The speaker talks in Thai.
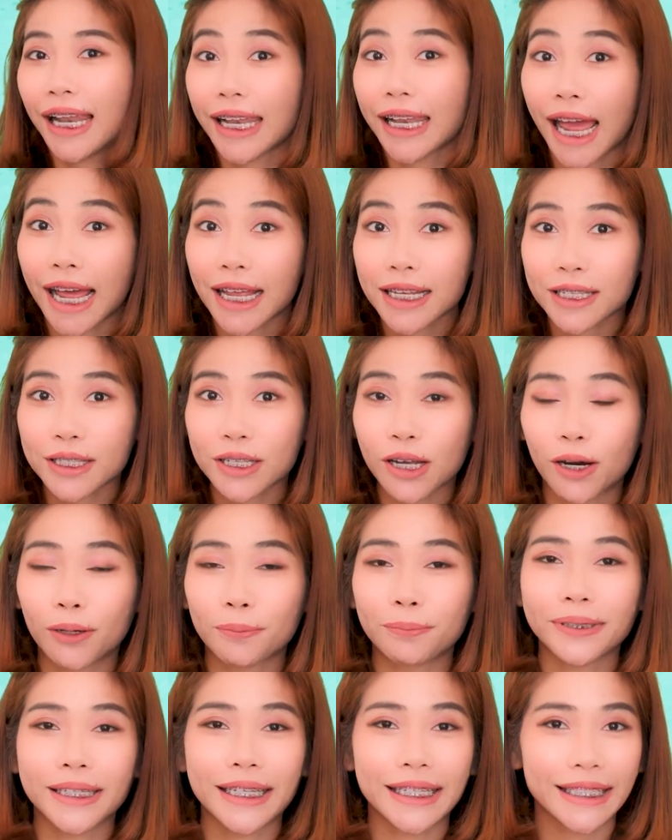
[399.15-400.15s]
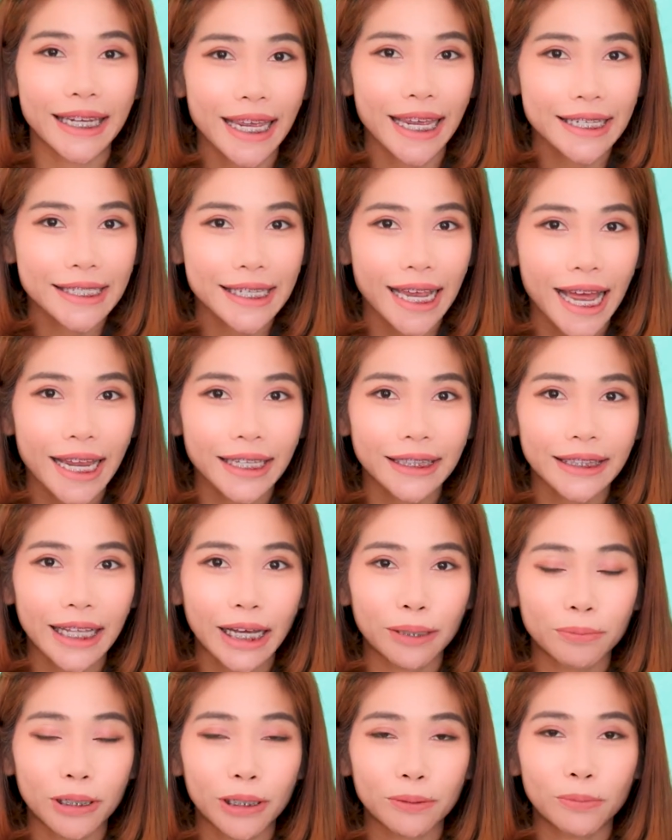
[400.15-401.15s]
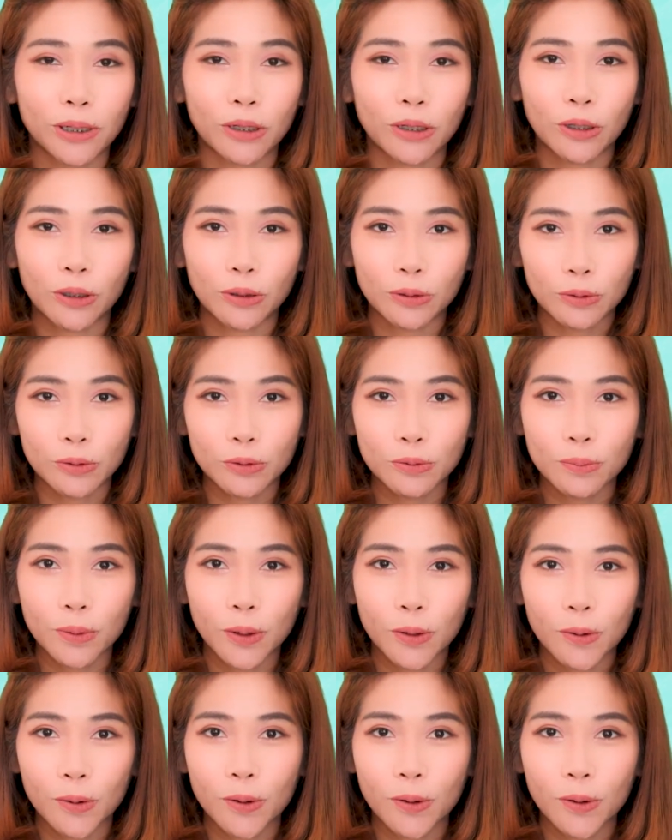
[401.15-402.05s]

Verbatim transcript: และสอบดิกเทชันตามคำบอกของครูโบ